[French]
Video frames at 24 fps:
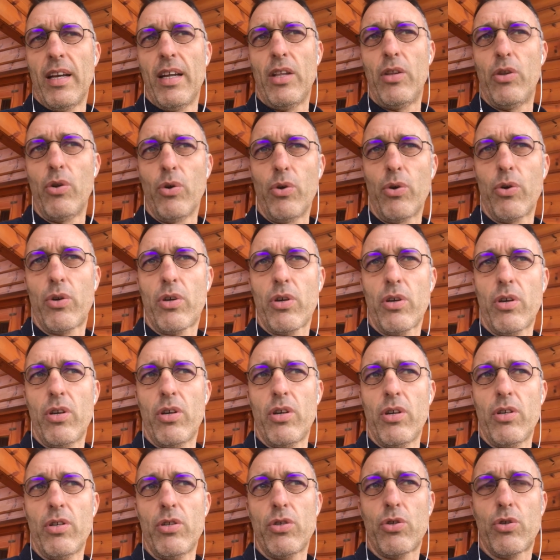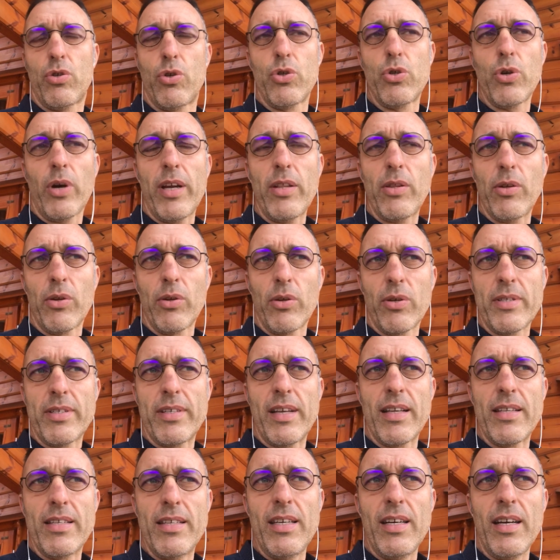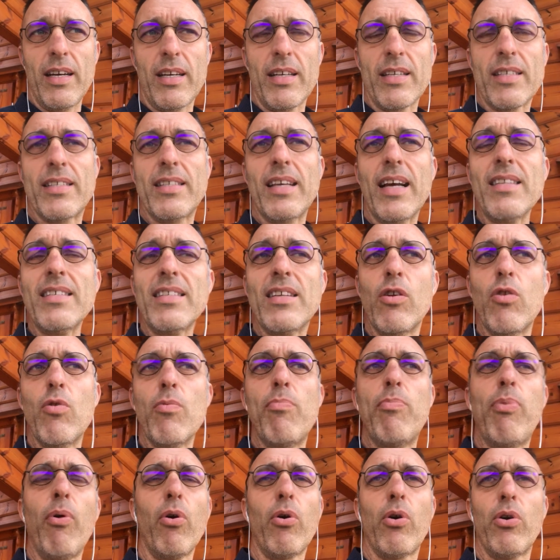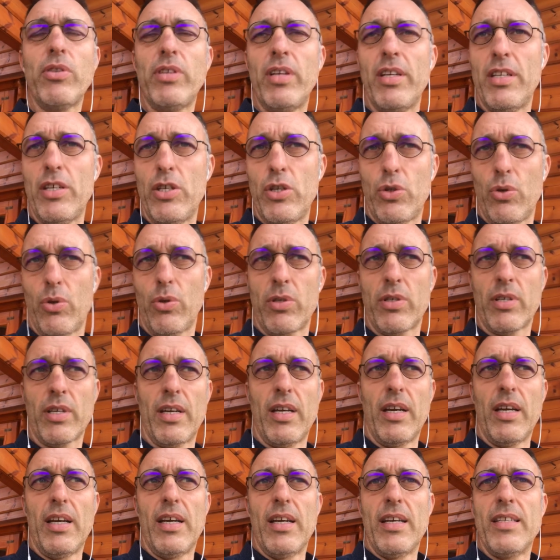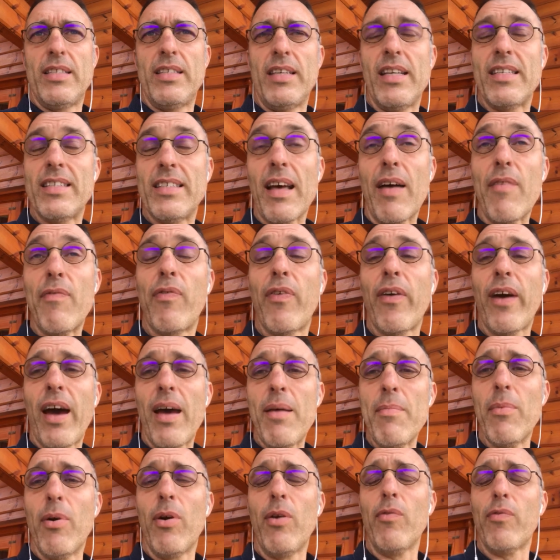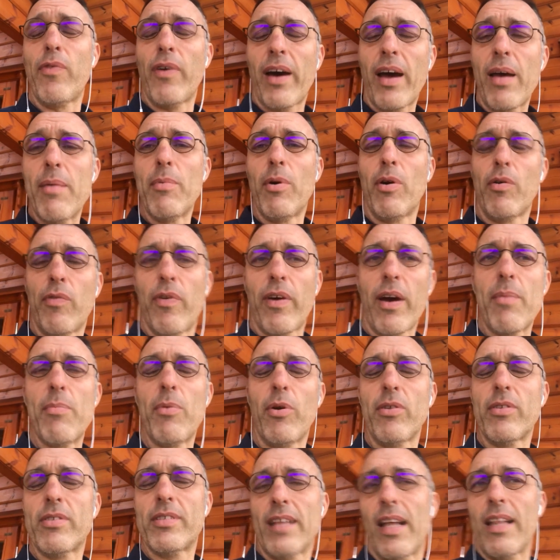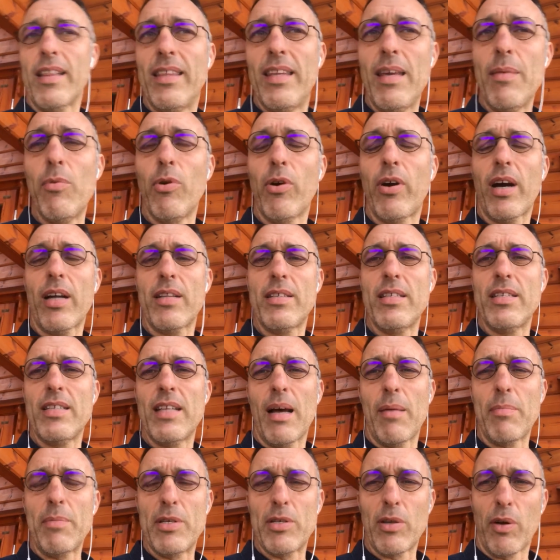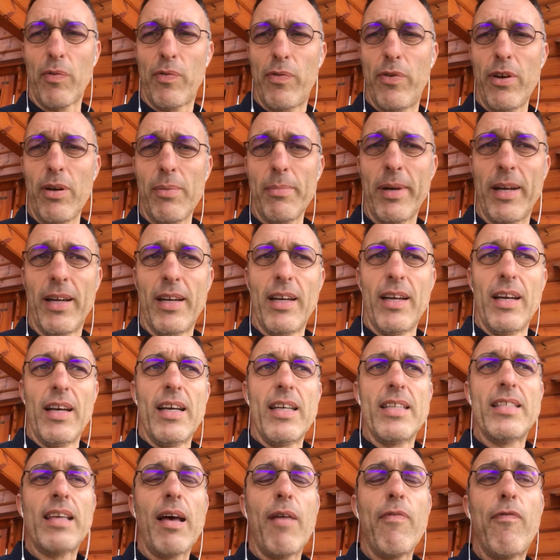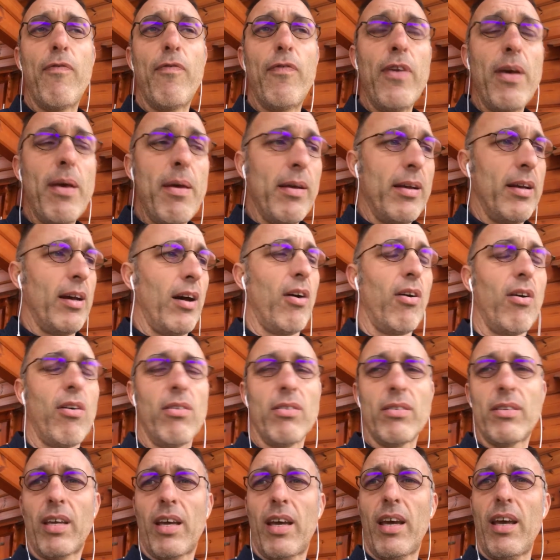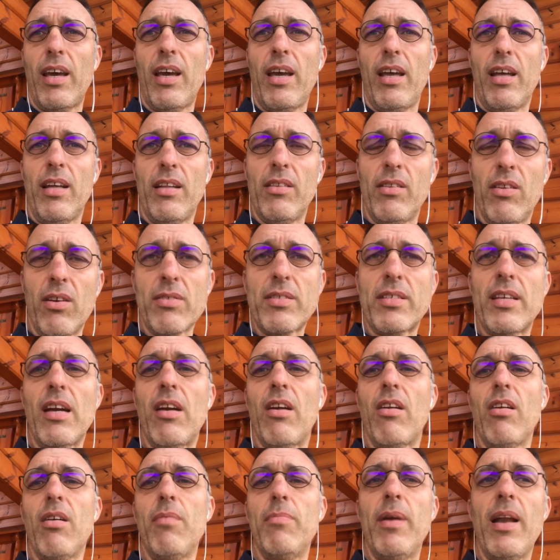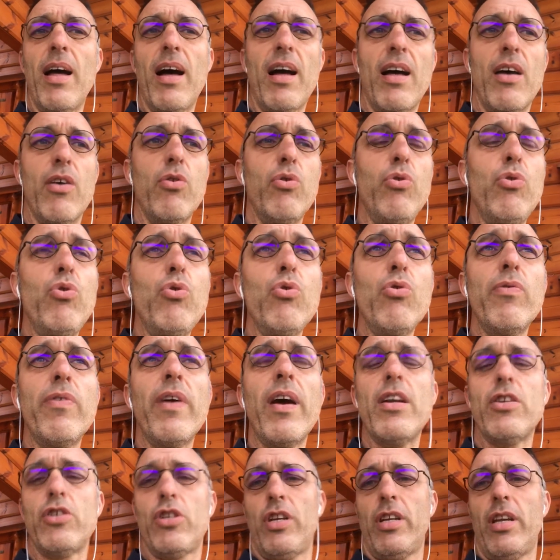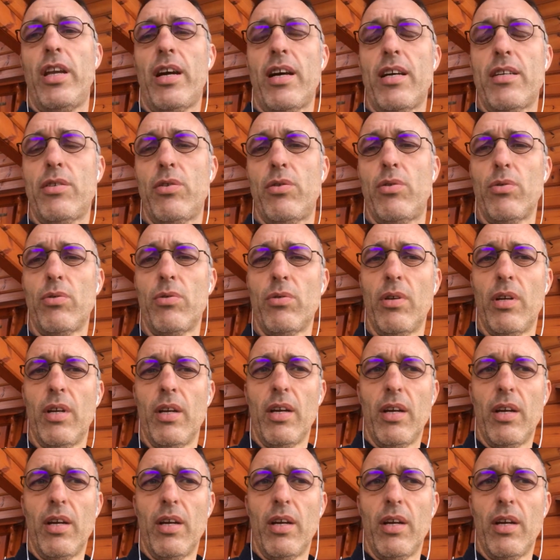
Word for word: Donc, ce que j'aurais tendance à dire, ça, c'est le bon côté des choses. C'est que ça vraiment, vraiment, vraiment, ça démocratise la remise en forme. Ça fait rentrer dans ces clubs-là une nouvelle génération